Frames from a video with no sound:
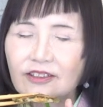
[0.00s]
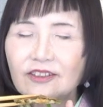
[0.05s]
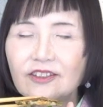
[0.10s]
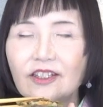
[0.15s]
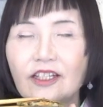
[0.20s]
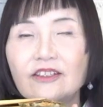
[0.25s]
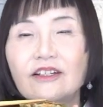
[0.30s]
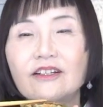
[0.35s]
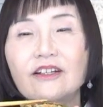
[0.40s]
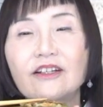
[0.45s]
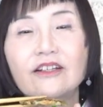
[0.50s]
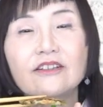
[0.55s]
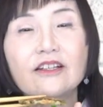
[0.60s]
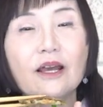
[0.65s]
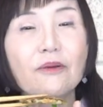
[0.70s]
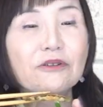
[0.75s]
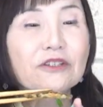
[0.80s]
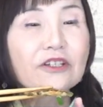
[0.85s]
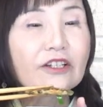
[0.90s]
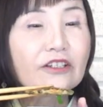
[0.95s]
好きだったから
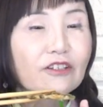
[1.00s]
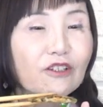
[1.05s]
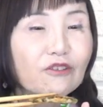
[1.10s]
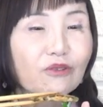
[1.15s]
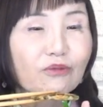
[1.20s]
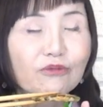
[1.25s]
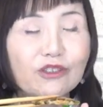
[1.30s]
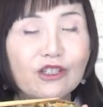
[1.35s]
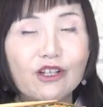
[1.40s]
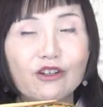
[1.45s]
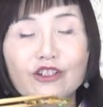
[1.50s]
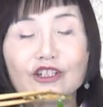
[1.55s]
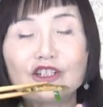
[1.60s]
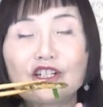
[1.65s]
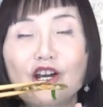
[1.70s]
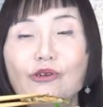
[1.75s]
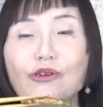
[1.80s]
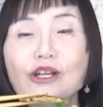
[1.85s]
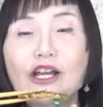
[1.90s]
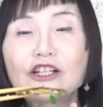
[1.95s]
食べたいなと思うんだけど、
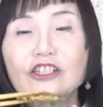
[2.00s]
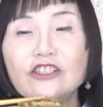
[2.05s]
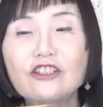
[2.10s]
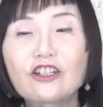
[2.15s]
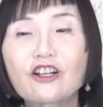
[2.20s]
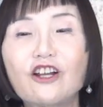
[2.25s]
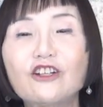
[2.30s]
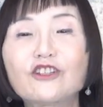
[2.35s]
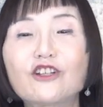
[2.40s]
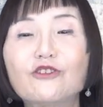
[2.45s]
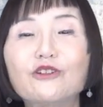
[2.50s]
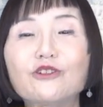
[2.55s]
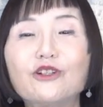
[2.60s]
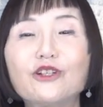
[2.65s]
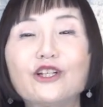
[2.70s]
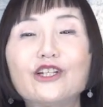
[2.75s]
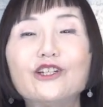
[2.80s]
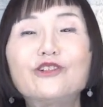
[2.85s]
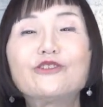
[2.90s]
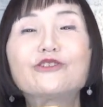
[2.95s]
ニラおやきって書いてあるけど
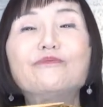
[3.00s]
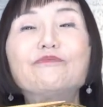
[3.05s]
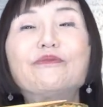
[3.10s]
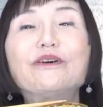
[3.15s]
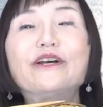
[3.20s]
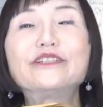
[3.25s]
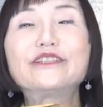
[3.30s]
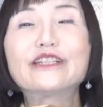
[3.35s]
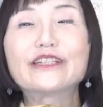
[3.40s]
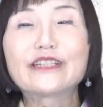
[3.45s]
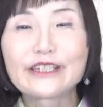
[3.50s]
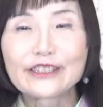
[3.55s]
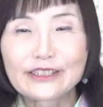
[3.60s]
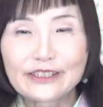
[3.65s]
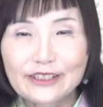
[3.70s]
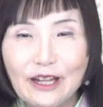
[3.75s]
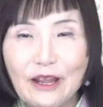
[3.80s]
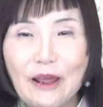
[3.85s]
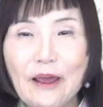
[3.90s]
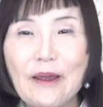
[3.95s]
ひき肉いっぱい入ってたりし
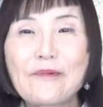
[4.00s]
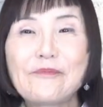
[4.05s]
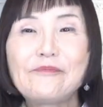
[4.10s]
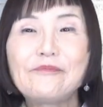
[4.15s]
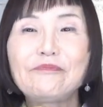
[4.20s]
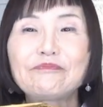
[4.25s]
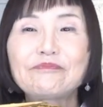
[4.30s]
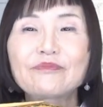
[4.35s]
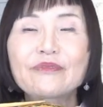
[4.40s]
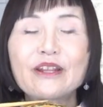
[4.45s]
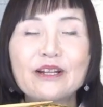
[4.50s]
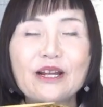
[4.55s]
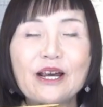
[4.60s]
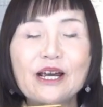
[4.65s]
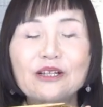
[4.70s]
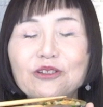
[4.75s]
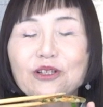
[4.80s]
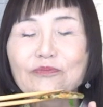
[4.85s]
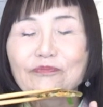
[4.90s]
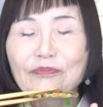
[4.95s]
て、で
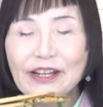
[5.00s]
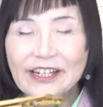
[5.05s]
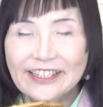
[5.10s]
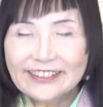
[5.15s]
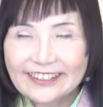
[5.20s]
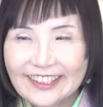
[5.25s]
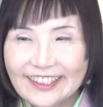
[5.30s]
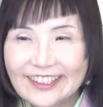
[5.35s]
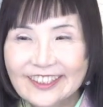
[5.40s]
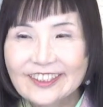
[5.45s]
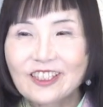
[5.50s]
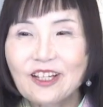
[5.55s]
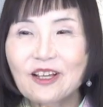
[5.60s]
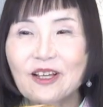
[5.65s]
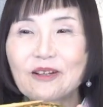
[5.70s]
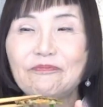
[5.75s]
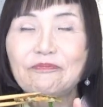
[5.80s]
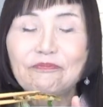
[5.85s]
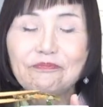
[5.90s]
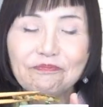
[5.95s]
ラードいっぱい入ってたりし
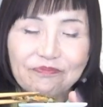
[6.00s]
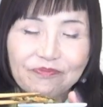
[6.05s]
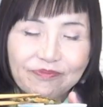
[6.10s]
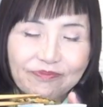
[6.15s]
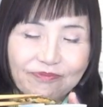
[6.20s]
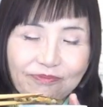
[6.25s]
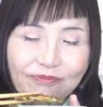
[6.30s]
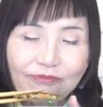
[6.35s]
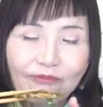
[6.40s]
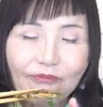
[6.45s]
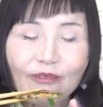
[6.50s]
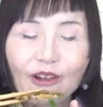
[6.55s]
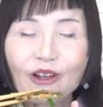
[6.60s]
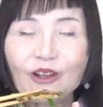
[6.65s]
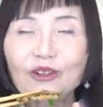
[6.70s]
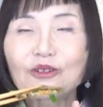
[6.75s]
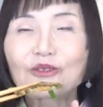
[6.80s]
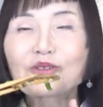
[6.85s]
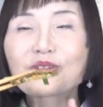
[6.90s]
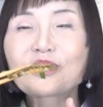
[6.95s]
て
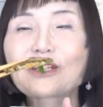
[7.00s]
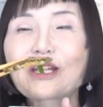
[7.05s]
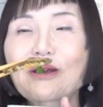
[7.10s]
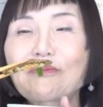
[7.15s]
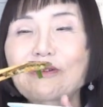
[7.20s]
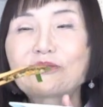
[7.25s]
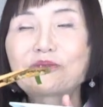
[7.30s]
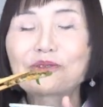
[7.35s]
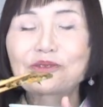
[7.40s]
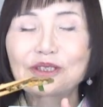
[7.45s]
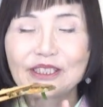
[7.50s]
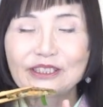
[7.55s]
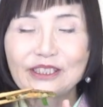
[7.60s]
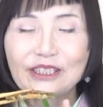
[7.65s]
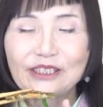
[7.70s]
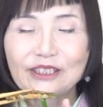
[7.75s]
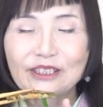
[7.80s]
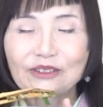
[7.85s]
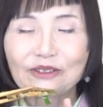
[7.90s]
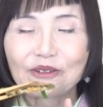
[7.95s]
外で食べることできな
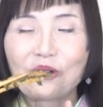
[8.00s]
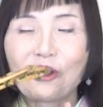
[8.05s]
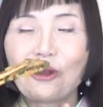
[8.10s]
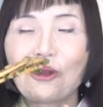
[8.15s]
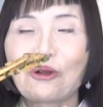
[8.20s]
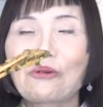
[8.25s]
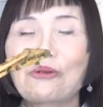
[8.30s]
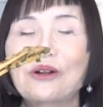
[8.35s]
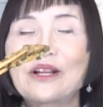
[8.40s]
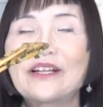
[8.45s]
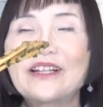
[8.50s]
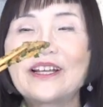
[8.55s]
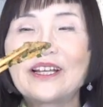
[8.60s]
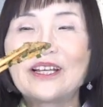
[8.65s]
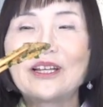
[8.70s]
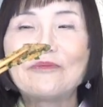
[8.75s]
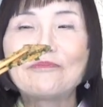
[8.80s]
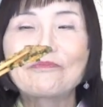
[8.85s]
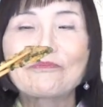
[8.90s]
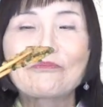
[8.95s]
いんだけど、これ
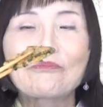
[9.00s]
ね